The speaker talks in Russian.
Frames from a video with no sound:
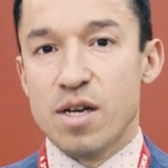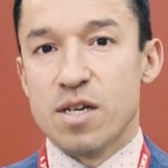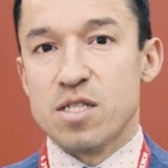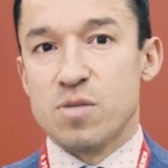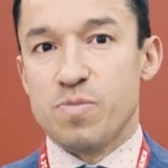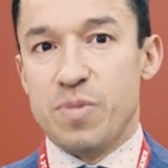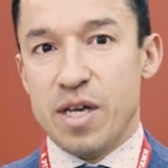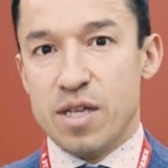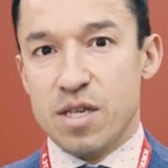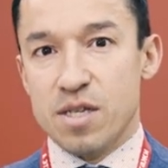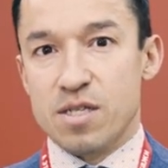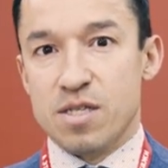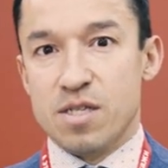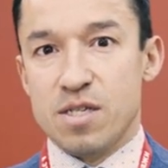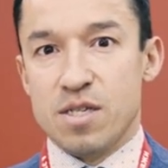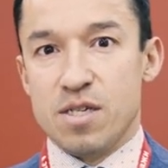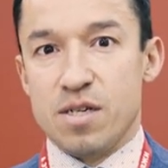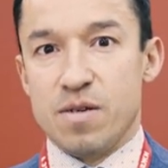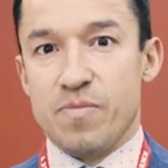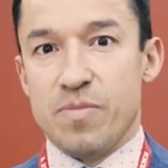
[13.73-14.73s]
С
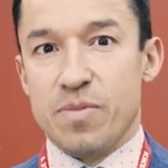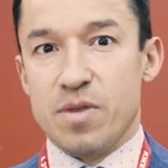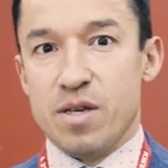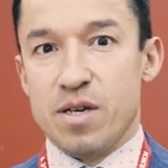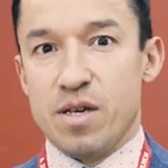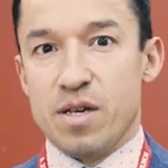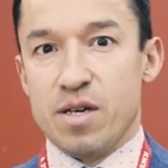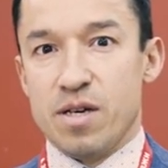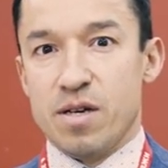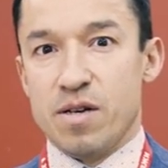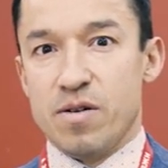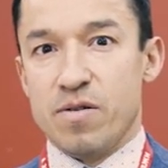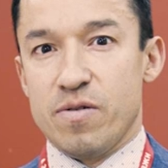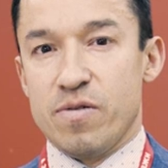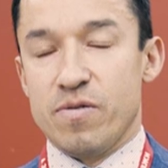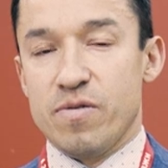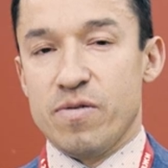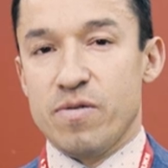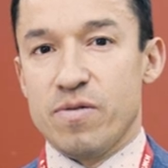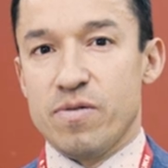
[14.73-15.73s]
пятницы
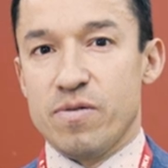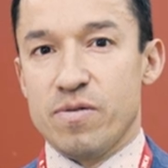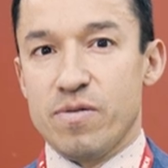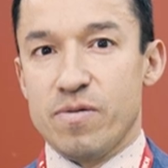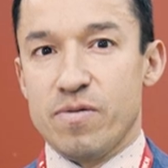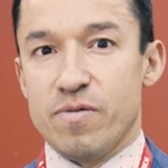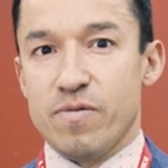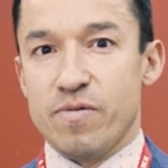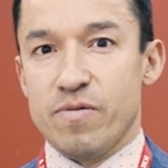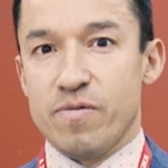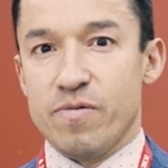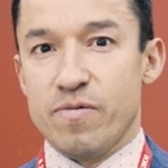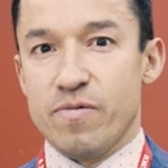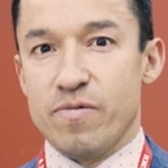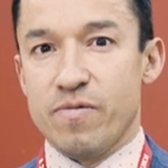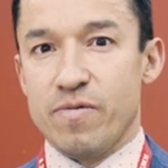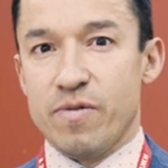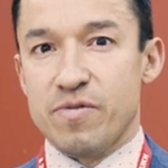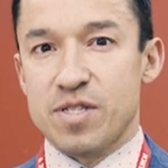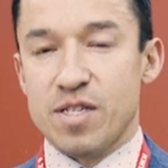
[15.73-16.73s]

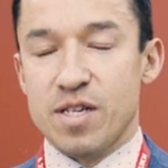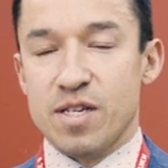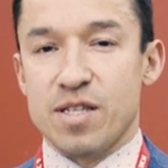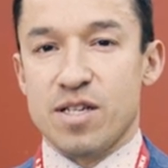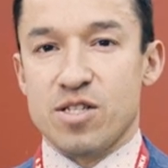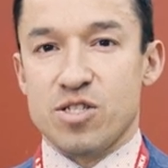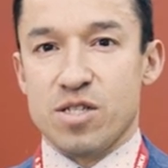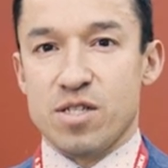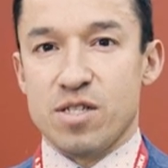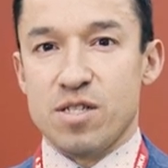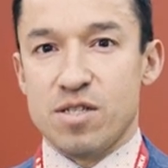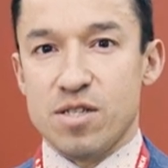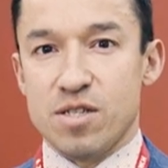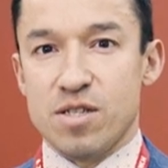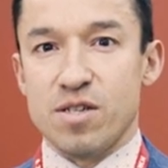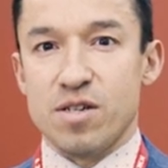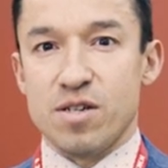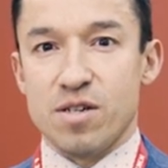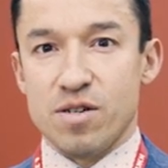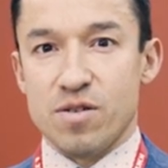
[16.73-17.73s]
во всех наших
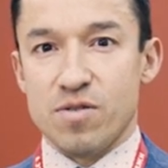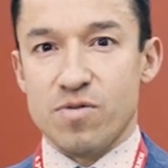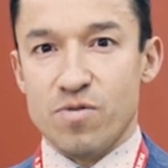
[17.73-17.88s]
10